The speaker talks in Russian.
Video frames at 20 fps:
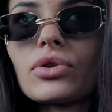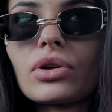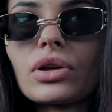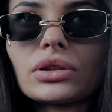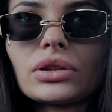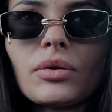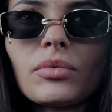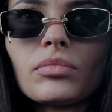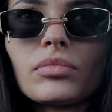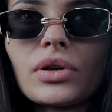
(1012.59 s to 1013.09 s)

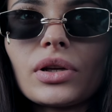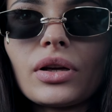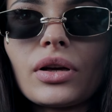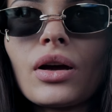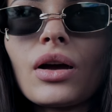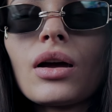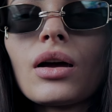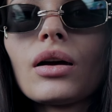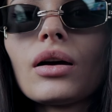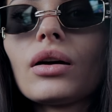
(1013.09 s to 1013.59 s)
Когда мы были
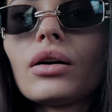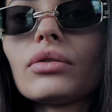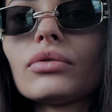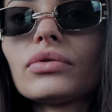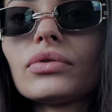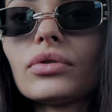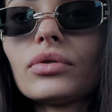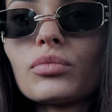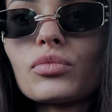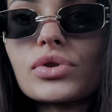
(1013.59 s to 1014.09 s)

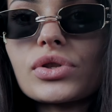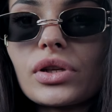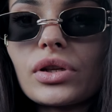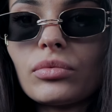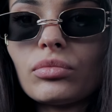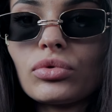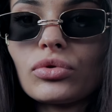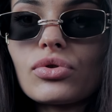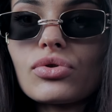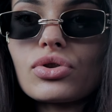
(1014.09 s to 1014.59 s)
в музее
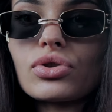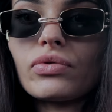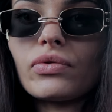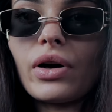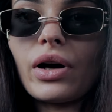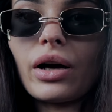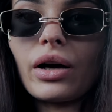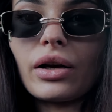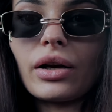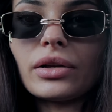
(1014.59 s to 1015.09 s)

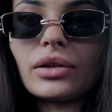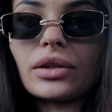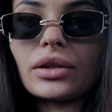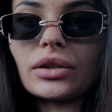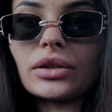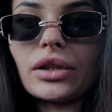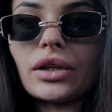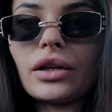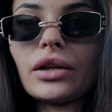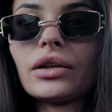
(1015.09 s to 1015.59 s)
будущего, охранник
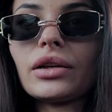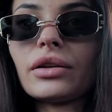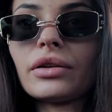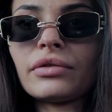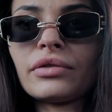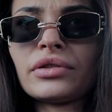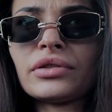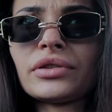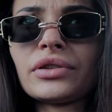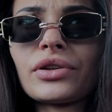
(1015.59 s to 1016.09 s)

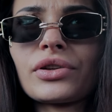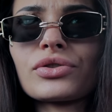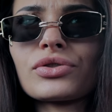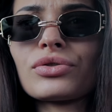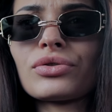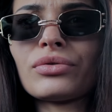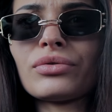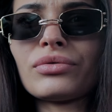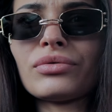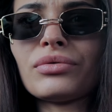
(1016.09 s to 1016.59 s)
отреагировал так,
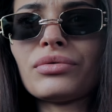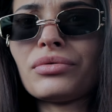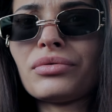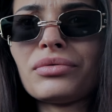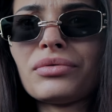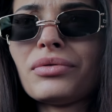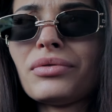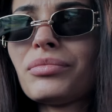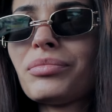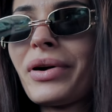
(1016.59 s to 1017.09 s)
что
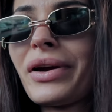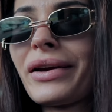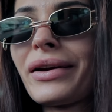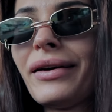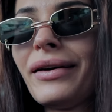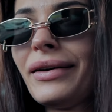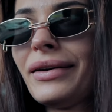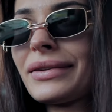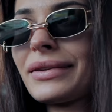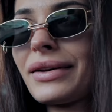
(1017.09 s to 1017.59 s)
«О май
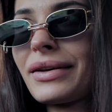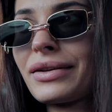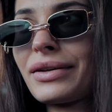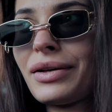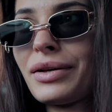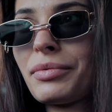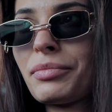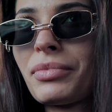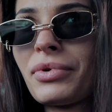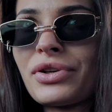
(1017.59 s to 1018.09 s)
гад,
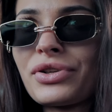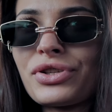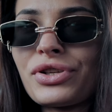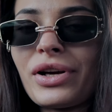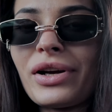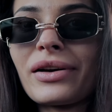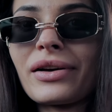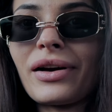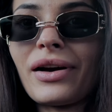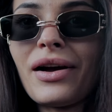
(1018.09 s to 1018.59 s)
какая
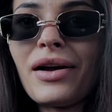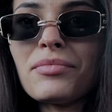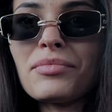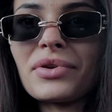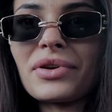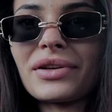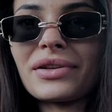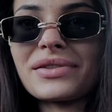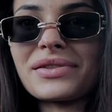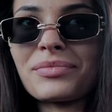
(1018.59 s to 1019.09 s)
большая
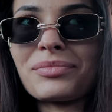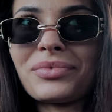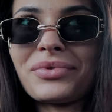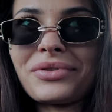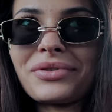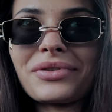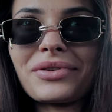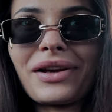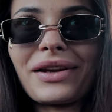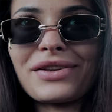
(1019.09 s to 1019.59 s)
камера!»
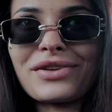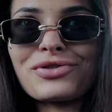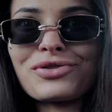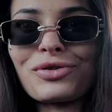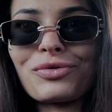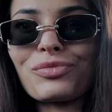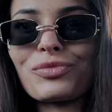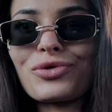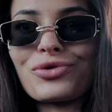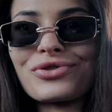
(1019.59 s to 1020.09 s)
Типа,
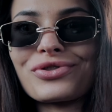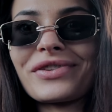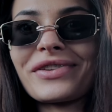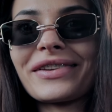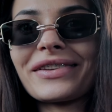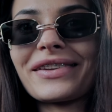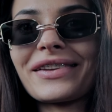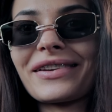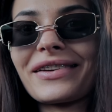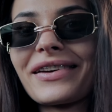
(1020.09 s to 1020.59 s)
конечно, можно,
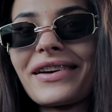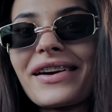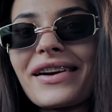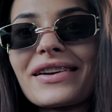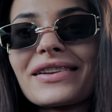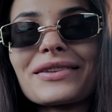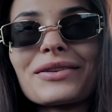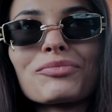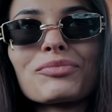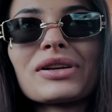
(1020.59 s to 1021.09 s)
это
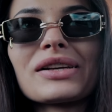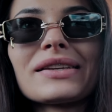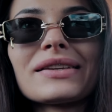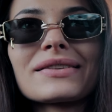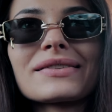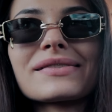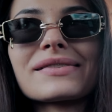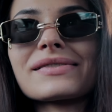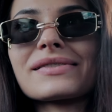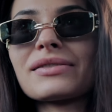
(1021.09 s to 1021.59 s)
какая-то
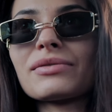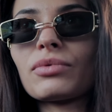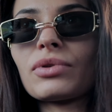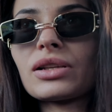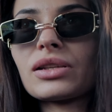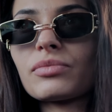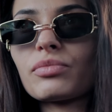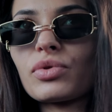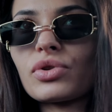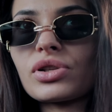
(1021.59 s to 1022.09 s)
мыльница,
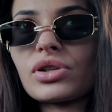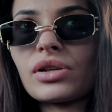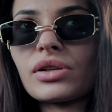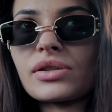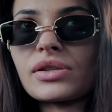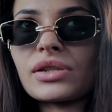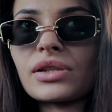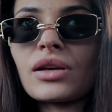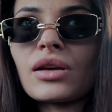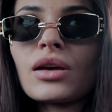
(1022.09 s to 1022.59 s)
снимайте,
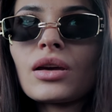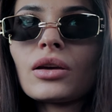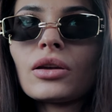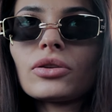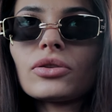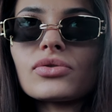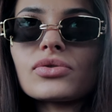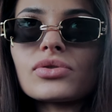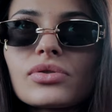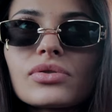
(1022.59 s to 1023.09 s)
пожалуйста.
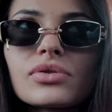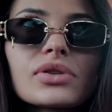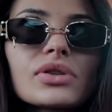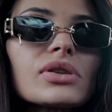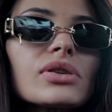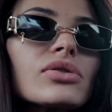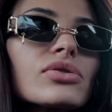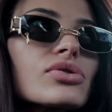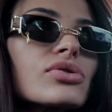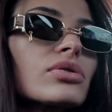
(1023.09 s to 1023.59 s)
То он
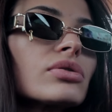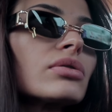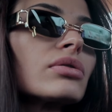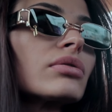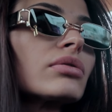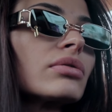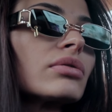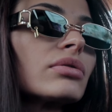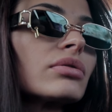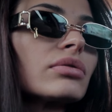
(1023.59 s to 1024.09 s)
сказал,
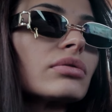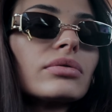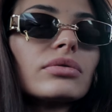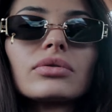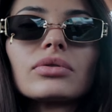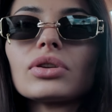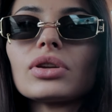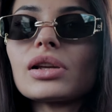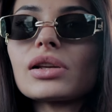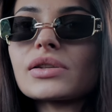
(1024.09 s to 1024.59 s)
что
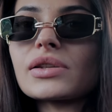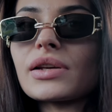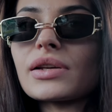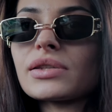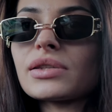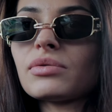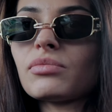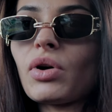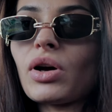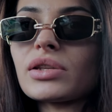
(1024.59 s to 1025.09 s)
нельзя
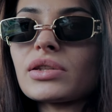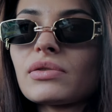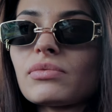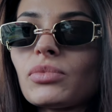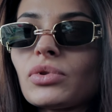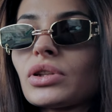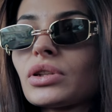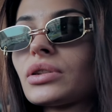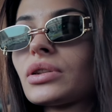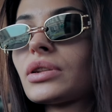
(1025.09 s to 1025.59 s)
снимать
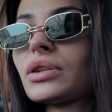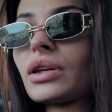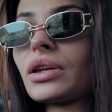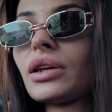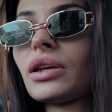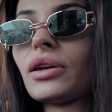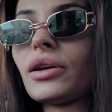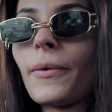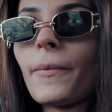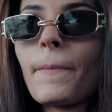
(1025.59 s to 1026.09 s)
именно на
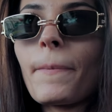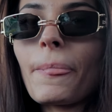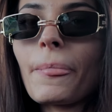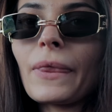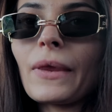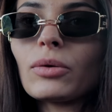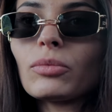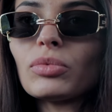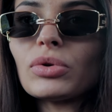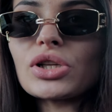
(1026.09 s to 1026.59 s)
такие
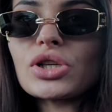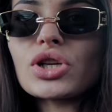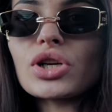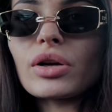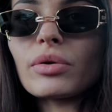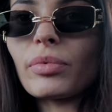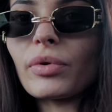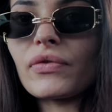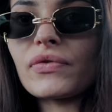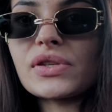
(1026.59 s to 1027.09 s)

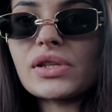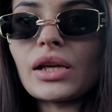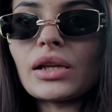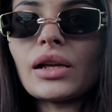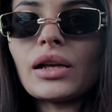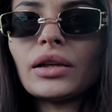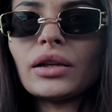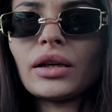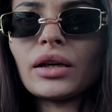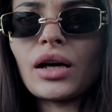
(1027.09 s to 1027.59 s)
большие
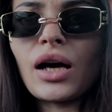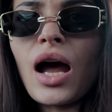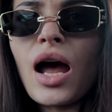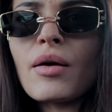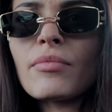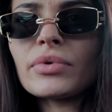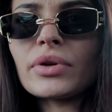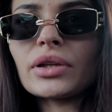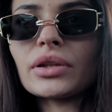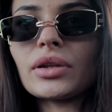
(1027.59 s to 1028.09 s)
профессиональные
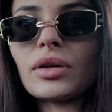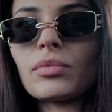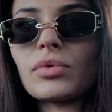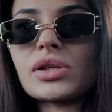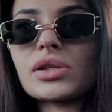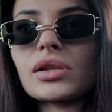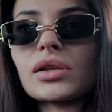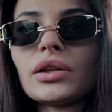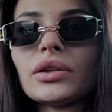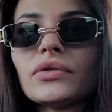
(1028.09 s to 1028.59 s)
камеры, там
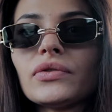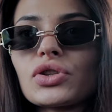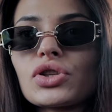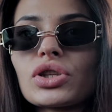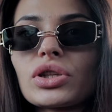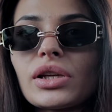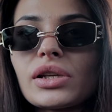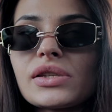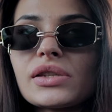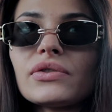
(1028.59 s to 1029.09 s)
раскладывать
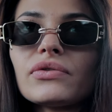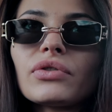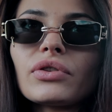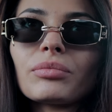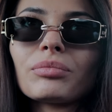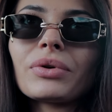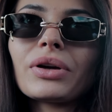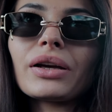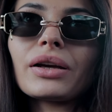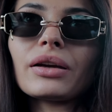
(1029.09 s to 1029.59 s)
штатив. И
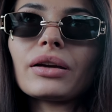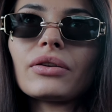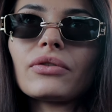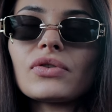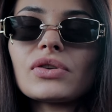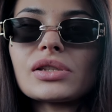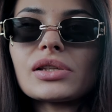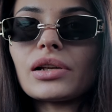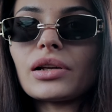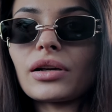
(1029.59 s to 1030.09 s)
мы
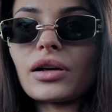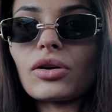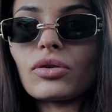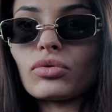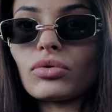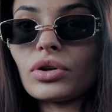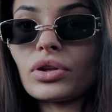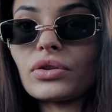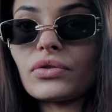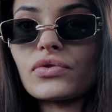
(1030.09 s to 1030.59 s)
видели, как
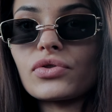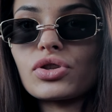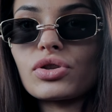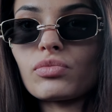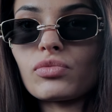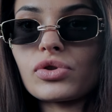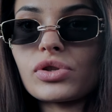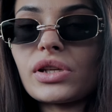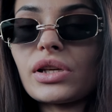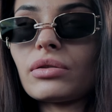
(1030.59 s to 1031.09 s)
у этого же
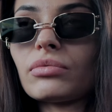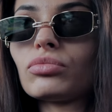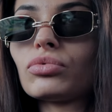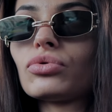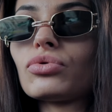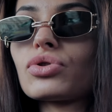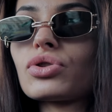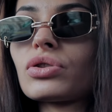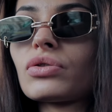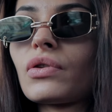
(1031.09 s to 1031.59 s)
музея
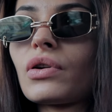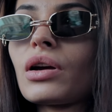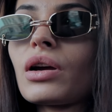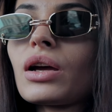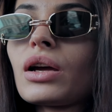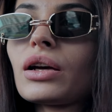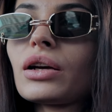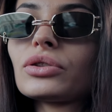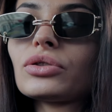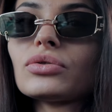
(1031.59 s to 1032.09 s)
будущего
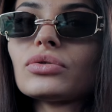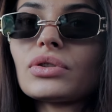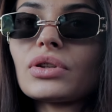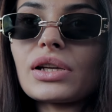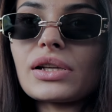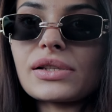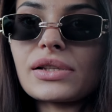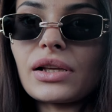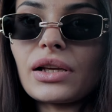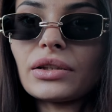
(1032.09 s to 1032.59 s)
кто-то
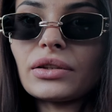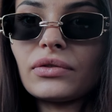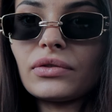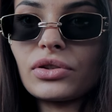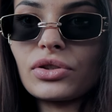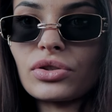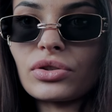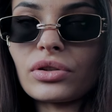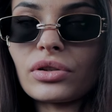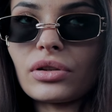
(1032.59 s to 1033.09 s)

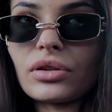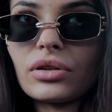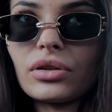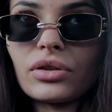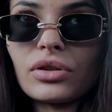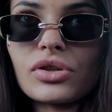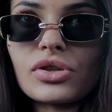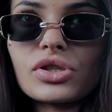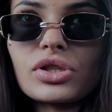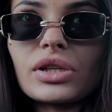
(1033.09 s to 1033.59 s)
раскладывал
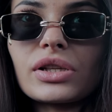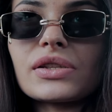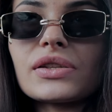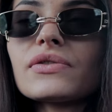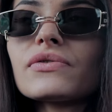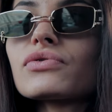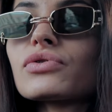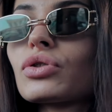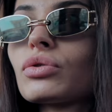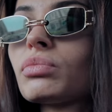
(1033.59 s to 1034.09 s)
э,
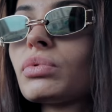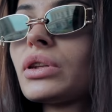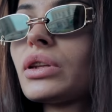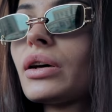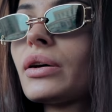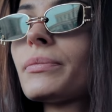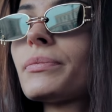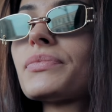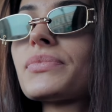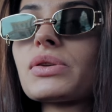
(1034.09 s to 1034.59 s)
штатив, чтобы
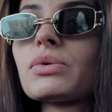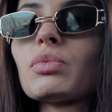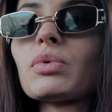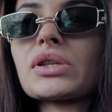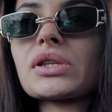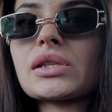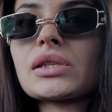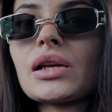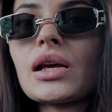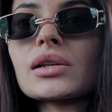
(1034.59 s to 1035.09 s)
там себя
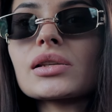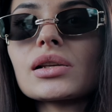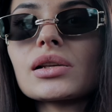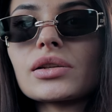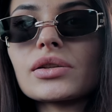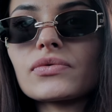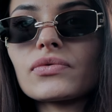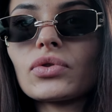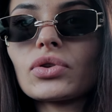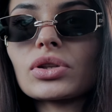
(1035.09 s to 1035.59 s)
заснять или
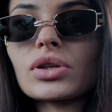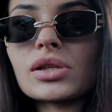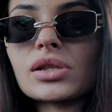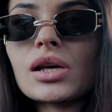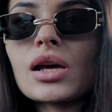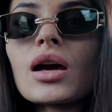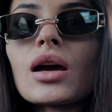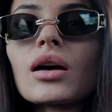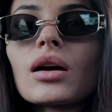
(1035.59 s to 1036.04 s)
сфоткать.